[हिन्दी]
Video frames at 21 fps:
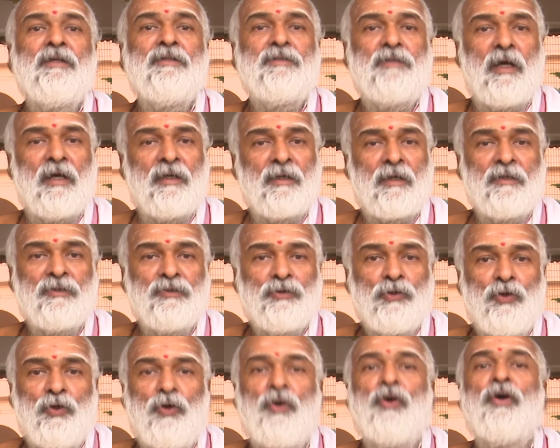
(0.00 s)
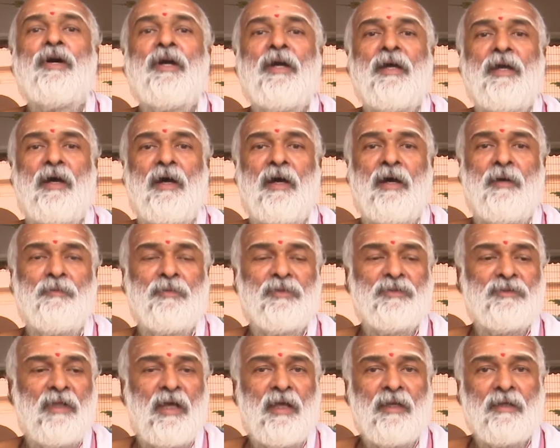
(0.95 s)
जागृत तो हो गया हम
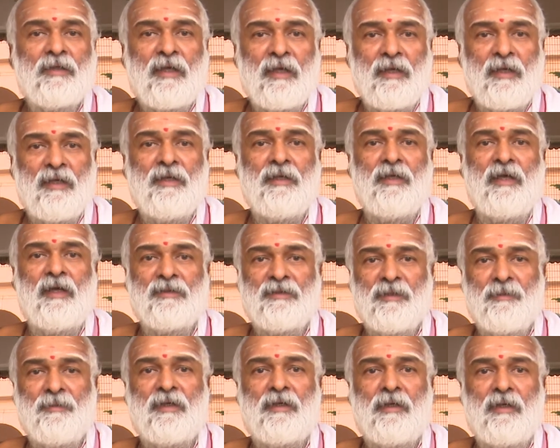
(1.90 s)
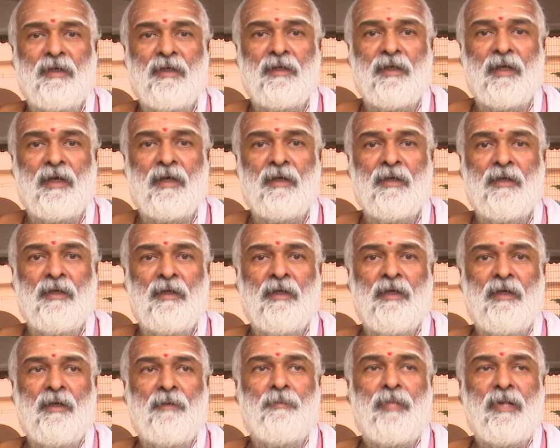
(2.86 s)
स्नान कर लिया सभी कर लिया
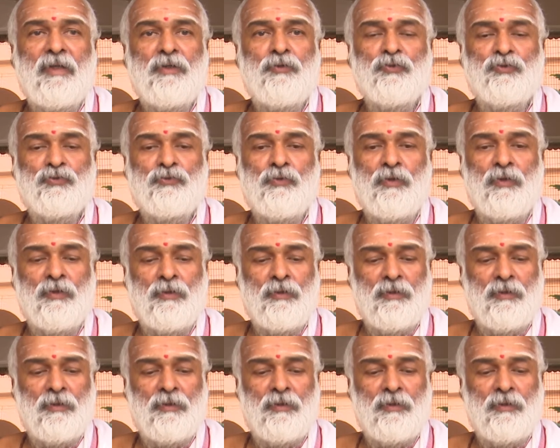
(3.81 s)
बट उसको